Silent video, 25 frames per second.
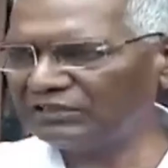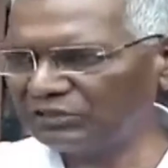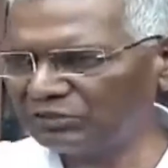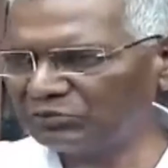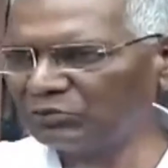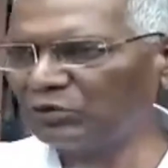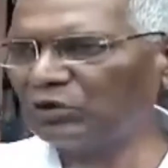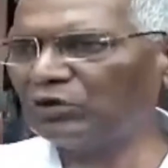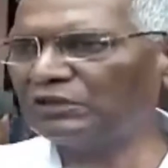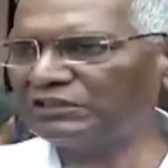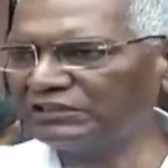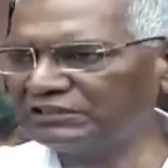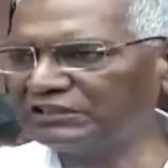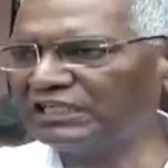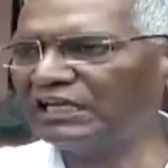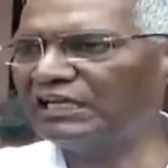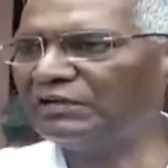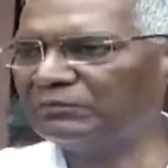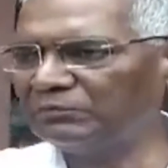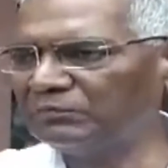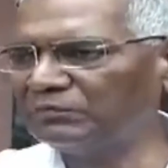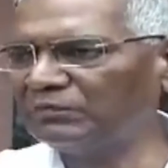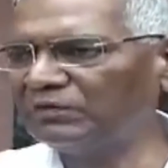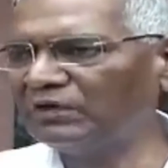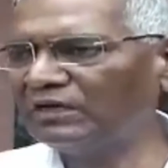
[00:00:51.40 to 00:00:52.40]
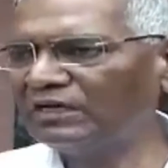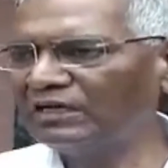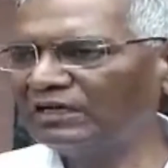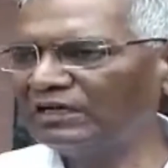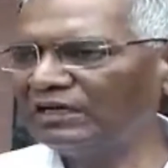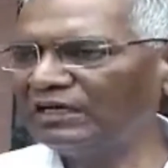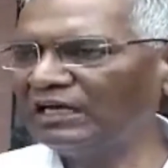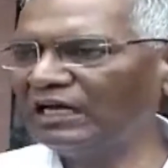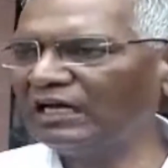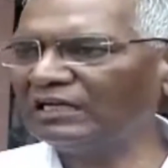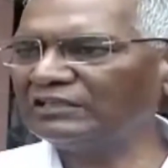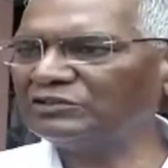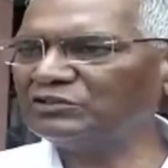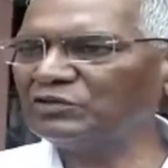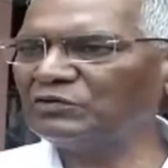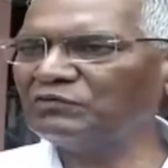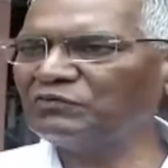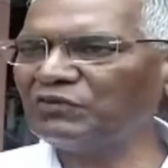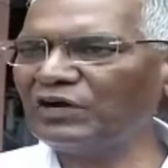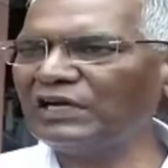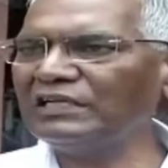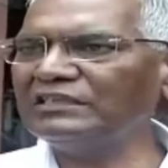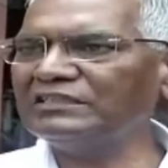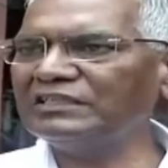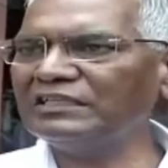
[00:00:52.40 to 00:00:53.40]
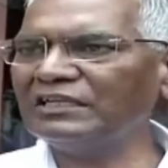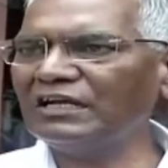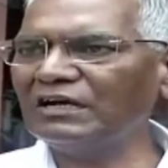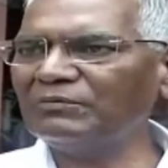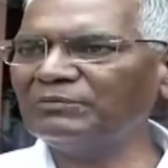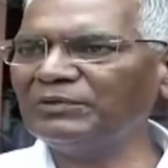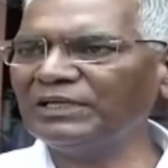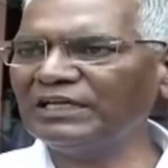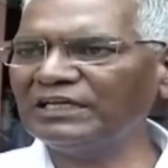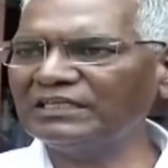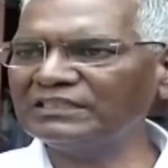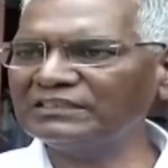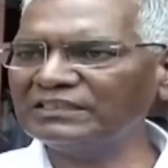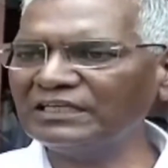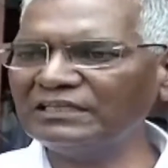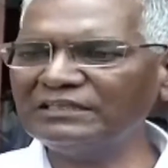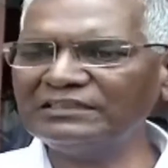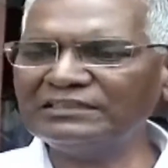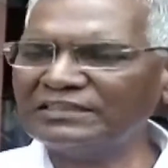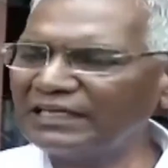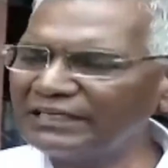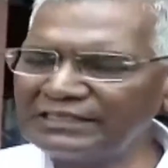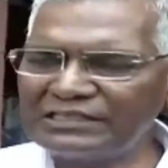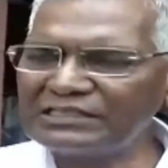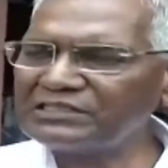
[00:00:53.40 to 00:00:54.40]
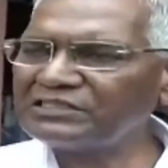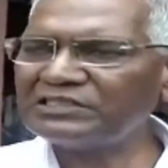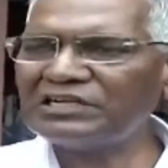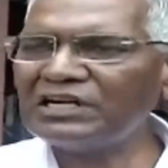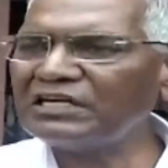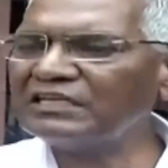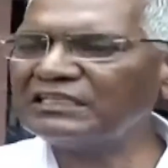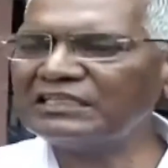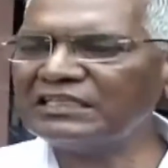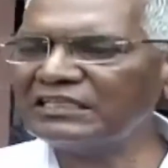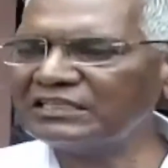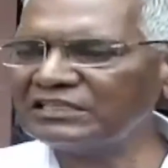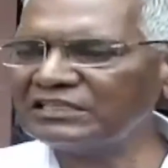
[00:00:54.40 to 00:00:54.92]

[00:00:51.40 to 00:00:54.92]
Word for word: லாலு பங்கேற்காது பிரச்சனை இல்லை நாட்டின் பிரச்சனையே பாஜக தான்